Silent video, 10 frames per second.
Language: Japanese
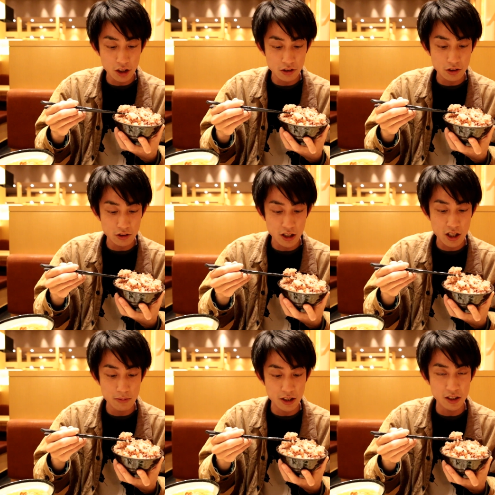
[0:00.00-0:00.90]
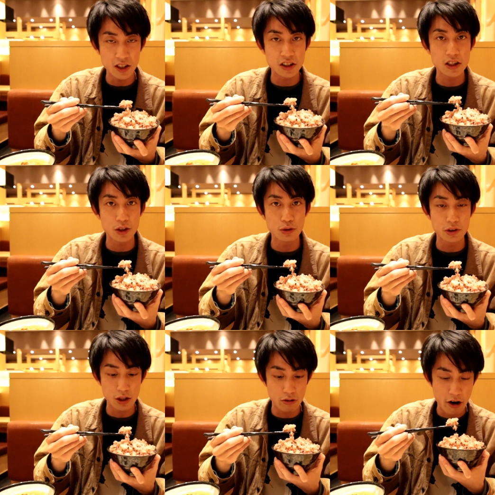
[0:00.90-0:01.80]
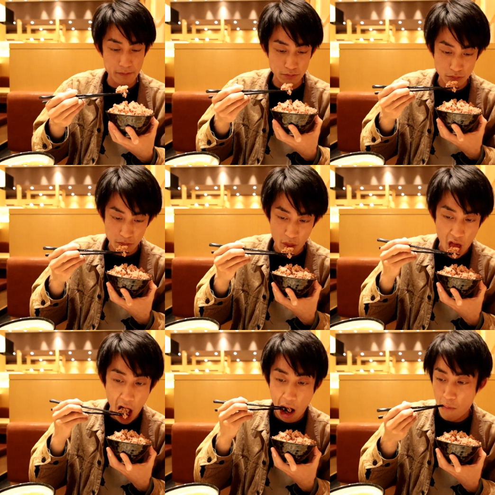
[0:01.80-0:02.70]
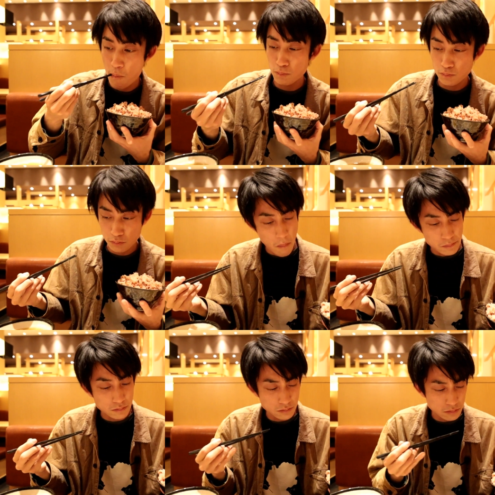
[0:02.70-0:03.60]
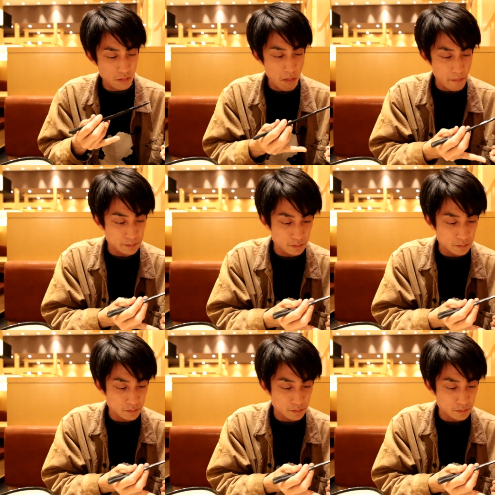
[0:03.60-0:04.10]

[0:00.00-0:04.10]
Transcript: ちゃんと中まで出汁が通ってるわ。うん